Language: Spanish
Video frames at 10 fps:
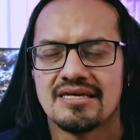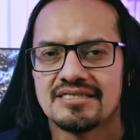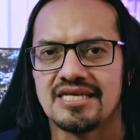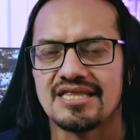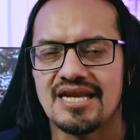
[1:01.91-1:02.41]

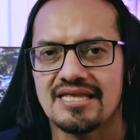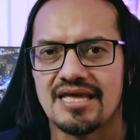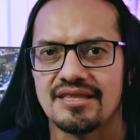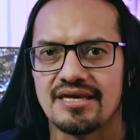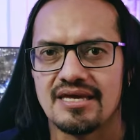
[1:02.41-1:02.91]
Se
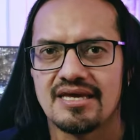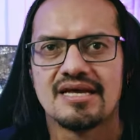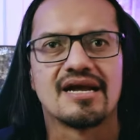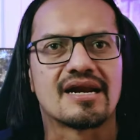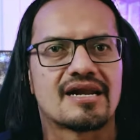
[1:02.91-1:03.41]
trata de
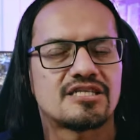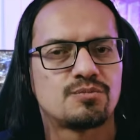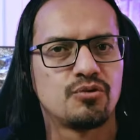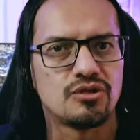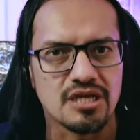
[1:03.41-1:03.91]

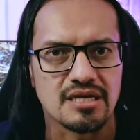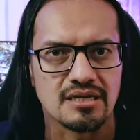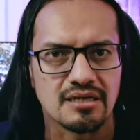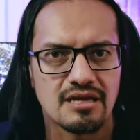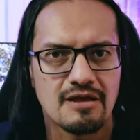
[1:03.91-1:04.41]
Rasputín,
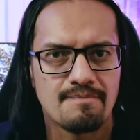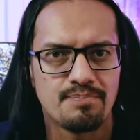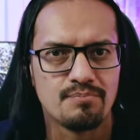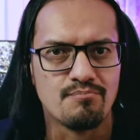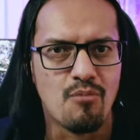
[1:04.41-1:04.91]

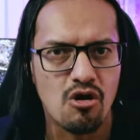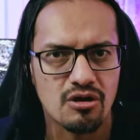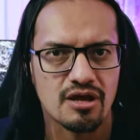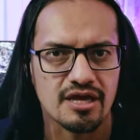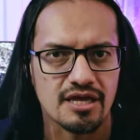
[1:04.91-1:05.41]

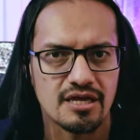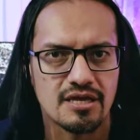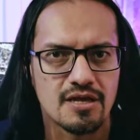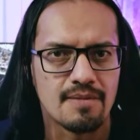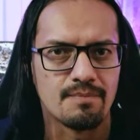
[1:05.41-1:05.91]
monje,
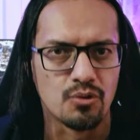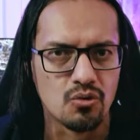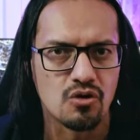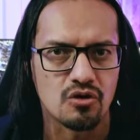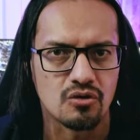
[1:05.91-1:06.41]

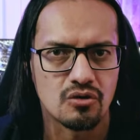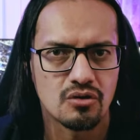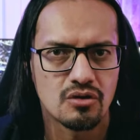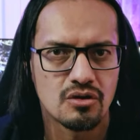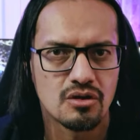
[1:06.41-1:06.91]

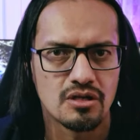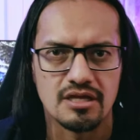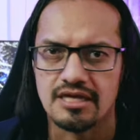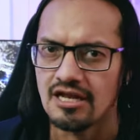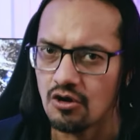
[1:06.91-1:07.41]

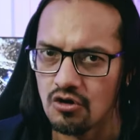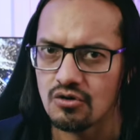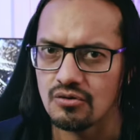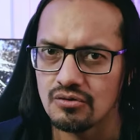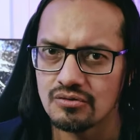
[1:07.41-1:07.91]
brujo y
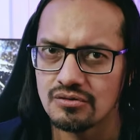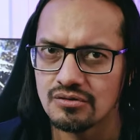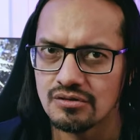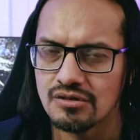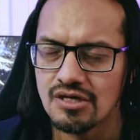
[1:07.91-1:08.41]
loco.
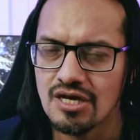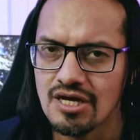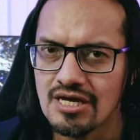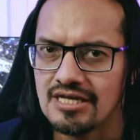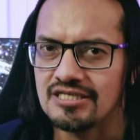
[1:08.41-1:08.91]

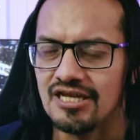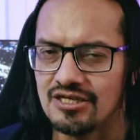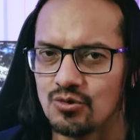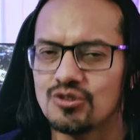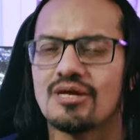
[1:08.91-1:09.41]
Si
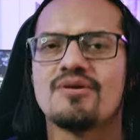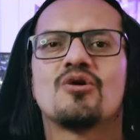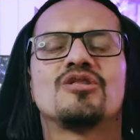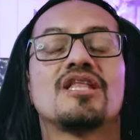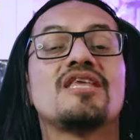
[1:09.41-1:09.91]
les gusta mi
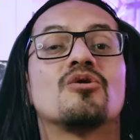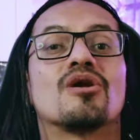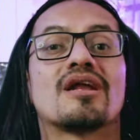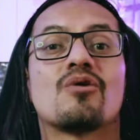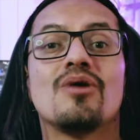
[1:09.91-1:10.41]
contenido,
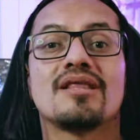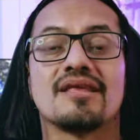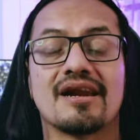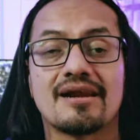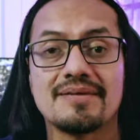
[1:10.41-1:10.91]

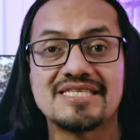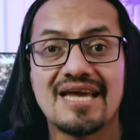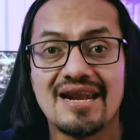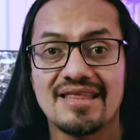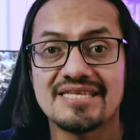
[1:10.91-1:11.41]
recuerden
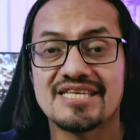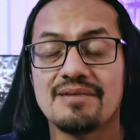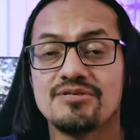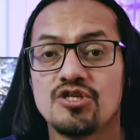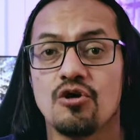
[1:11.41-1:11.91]
revisar la
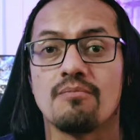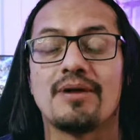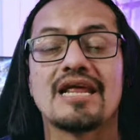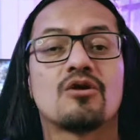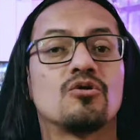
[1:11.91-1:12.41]
descripción
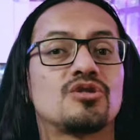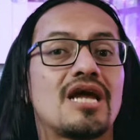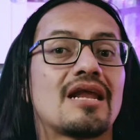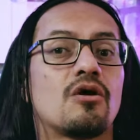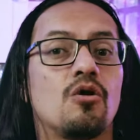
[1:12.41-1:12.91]
para
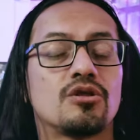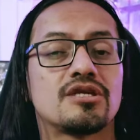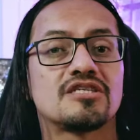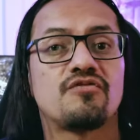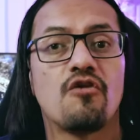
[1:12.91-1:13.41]
encontrar
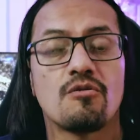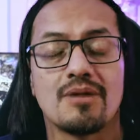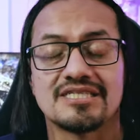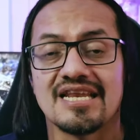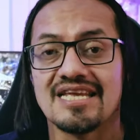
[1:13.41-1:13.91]
otras
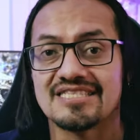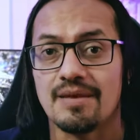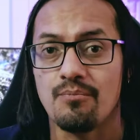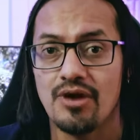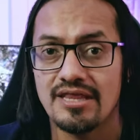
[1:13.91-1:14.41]
formas en las que
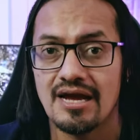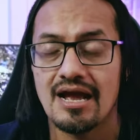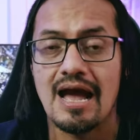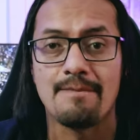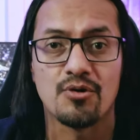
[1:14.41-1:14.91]

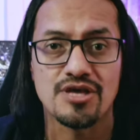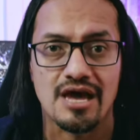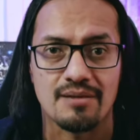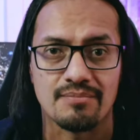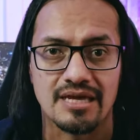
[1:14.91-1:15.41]
puedan
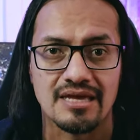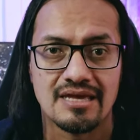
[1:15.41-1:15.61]
apoyarme.